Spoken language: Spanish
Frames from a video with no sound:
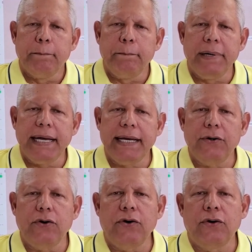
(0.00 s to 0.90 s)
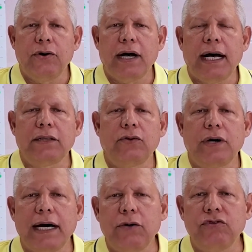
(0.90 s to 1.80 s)
Vengo a
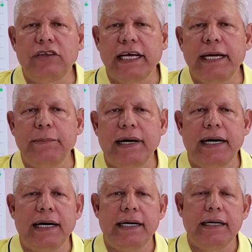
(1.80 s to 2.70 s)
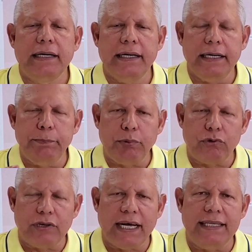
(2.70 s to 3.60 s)
tocar un tema
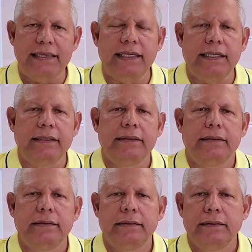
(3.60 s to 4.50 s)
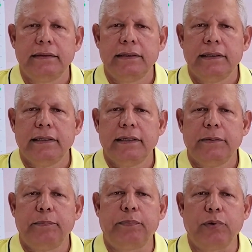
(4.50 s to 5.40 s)
importante,
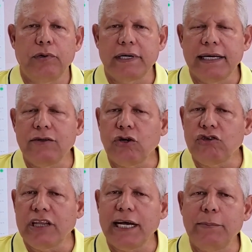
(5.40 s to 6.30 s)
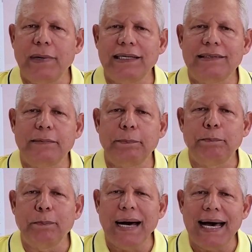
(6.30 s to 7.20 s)
porque estos temas
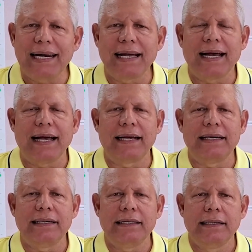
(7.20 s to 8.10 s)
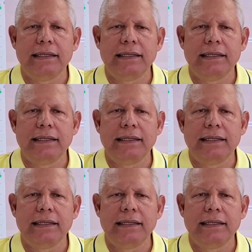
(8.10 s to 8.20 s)
marcan